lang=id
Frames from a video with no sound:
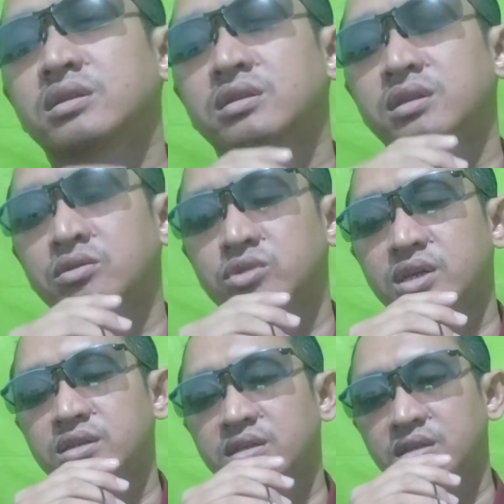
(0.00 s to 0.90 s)
tentu
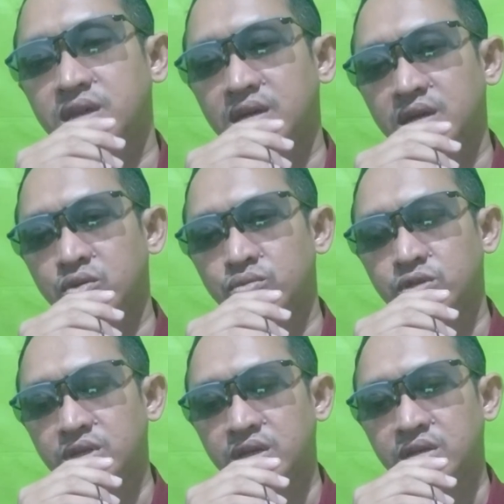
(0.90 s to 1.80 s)
saja tidak akan
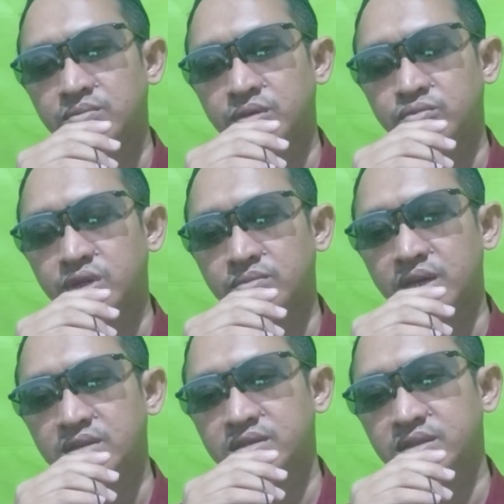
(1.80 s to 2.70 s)
luput dari berbuat
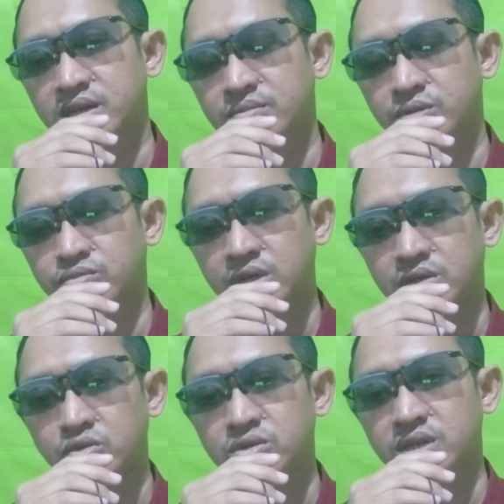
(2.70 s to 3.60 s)
maksiat, berbuat
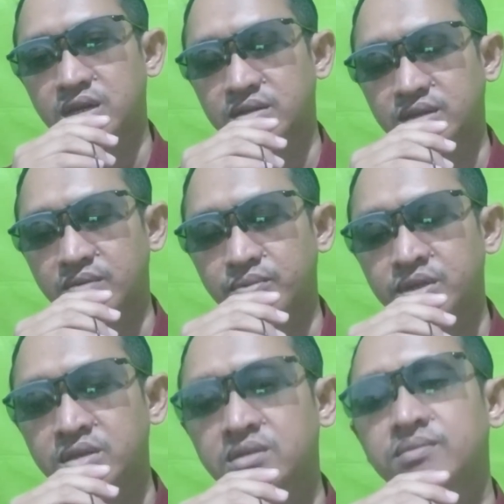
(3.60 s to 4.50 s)
dosa.
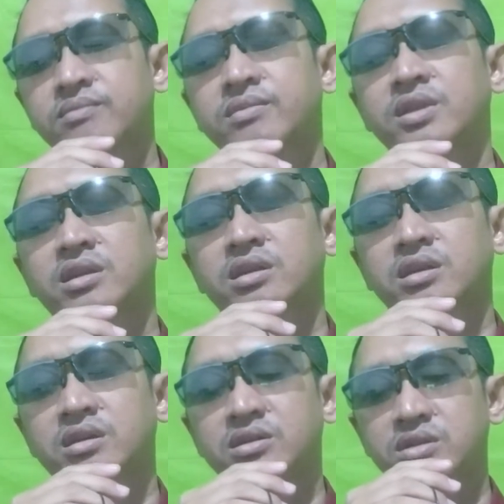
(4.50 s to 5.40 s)
Tapi
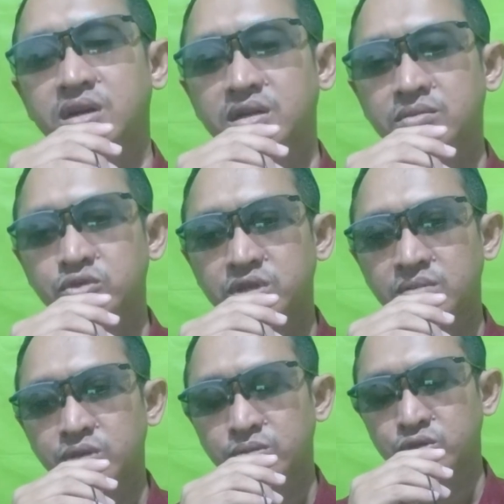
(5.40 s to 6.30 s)
jangan kemudian
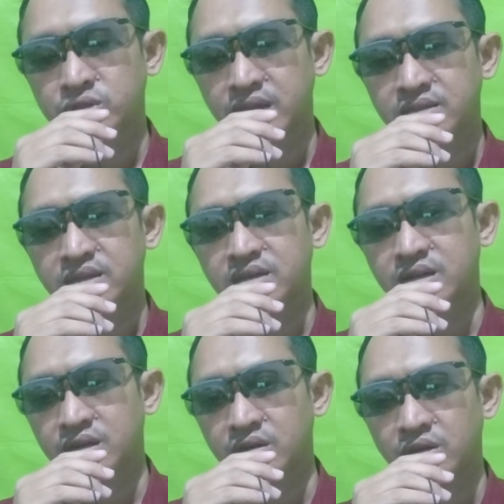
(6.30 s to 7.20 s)
berputus asa
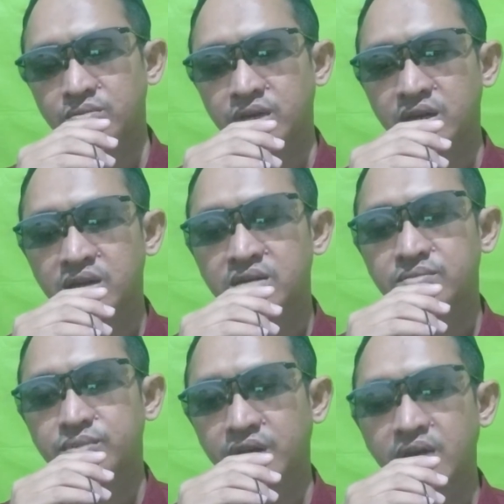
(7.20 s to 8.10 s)
karena Allah Maha
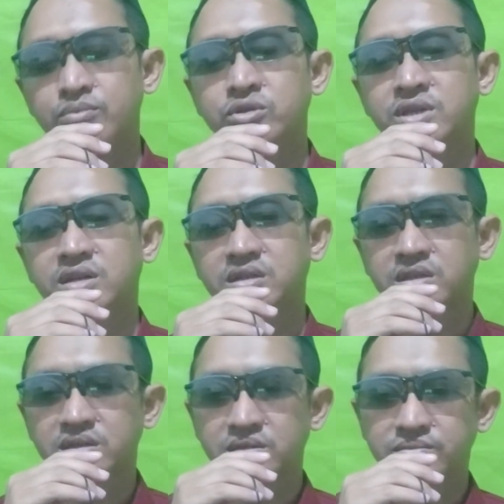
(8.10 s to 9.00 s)
Pengampun
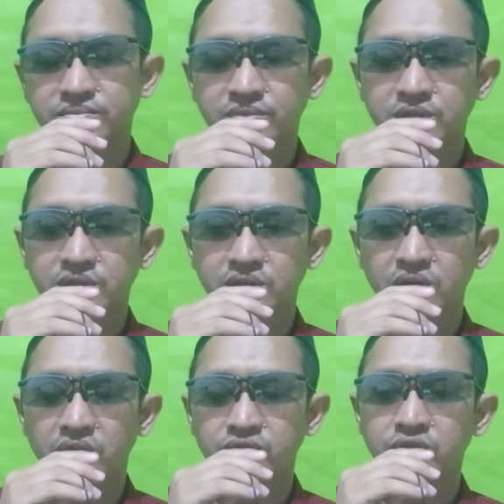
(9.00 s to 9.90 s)
tadi.
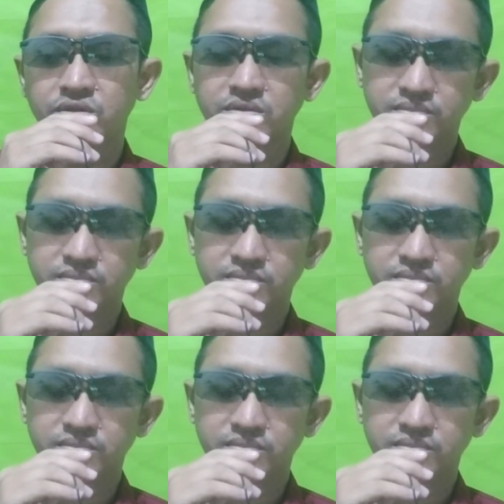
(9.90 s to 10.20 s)
Ghafur